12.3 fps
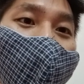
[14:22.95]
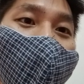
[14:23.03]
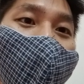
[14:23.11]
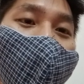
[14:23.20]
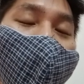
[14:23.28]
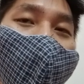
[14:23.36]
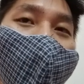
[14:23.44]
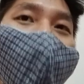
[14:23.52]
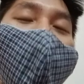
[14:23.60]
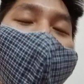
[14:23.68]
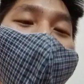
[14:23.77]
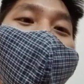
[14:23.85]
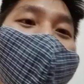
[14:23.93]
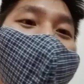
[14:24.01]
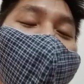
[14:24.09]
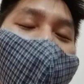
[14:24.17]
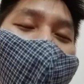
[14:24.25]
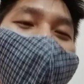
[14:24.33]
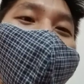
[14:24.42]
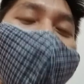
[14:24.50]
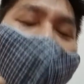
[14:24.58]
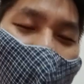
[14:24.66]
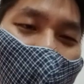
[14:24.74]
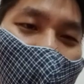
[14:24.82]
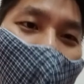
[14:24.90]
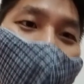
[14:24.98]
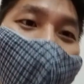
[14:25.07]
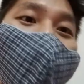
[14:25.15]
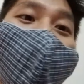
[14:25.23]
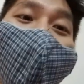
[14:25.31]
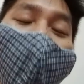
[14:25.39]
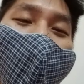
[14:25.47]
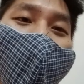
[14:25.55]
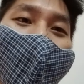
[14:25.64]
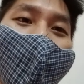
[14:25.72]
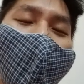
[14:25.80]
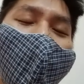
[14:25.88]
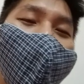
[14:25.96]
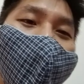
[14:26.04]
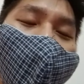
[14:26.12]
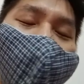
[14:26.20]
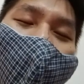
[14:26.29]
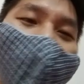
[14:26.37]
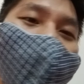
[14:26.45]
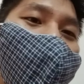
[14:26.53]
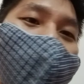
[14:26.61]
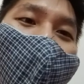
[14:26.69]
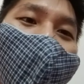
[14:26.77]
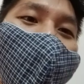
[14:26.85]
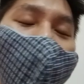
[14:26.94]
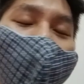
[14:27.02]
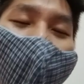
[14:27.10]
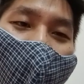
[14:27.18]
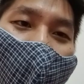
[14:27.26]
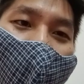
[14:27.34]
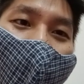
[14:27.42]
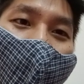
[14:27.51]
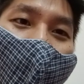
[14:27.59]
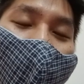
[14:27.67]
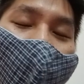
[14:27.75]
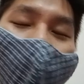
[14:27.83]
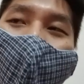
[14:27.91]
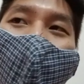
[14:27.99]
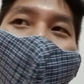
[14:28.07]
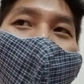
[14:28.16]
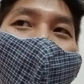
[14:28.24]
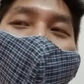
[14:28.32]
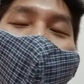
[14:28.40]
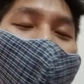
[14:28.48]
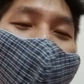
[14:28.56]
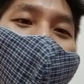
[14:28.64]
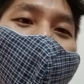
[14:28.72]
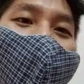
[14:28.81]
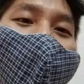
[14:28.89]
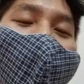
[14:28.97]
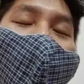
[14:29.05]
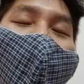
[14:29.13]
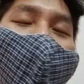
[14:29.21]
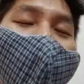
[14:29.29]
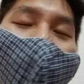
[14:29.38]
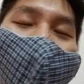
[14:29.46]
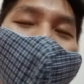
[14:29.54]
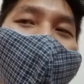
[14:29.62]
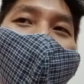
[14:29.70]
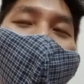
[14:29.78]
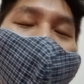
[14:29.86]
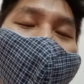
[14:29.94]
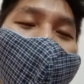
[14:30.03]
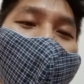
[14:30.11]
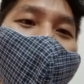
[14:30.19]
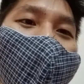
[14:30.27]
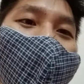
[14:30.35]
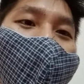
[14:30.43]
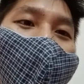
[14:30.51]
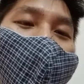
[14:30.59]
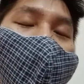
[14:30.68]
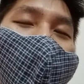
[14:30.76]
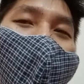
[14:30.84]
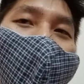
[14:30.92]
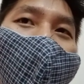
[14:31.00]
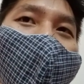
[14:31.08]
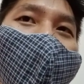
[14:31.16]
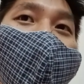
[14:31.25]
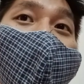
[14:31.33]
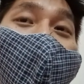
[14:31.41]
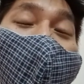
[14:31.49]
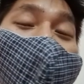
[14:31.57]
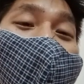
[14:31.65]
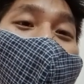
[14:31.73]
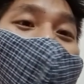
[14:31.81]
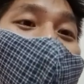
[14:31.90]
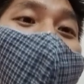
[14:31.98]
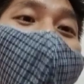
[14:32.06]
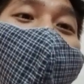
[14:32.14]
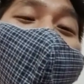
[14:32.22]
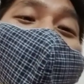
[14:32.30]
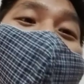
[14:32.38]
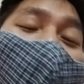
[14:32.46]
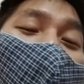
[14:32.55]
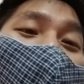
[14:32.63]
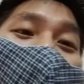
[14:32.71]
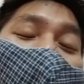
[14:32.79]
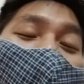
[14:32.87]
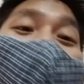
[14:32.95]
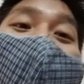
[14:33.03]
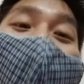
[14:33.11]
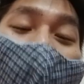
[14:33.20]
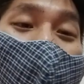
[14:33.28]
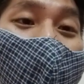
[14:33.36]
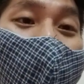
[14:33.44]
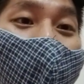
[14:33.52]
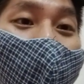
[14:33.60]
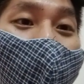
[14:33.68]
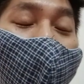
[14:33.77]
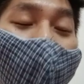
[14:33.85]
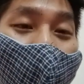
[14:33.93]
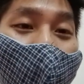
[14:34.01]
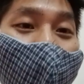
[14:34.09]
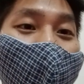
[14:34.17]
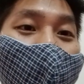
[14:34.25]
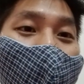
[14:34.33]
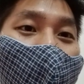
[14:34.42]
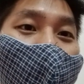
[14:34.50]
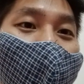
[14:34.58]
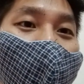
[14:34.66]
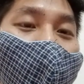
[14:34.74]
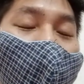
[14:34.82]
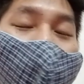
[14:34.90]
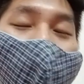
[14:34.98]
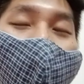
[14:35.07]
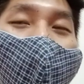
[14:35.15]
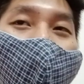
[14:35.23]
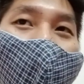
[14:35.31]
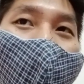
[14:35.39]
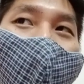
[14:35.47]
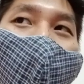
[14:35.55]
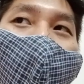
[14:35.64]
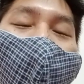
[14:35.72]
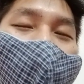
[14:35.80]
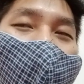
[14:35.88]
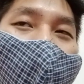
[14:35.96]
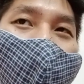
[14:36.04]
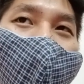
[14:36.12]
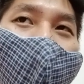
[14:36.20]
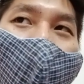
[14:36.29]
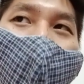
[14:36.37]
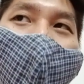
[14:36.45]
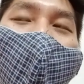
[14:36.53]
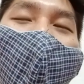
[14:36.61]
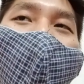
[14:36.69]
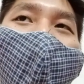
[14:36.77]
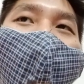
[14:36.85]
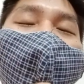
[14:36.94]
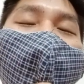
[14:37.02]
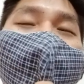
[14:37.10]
哦。有一些东西就就有人抄，有一些东西你你做到独特，你的配方。很很另类，很好吃，很特别，其他连可能连西方国家的人也喜欢吃这个口味，这个才是我觉得是马来西亚的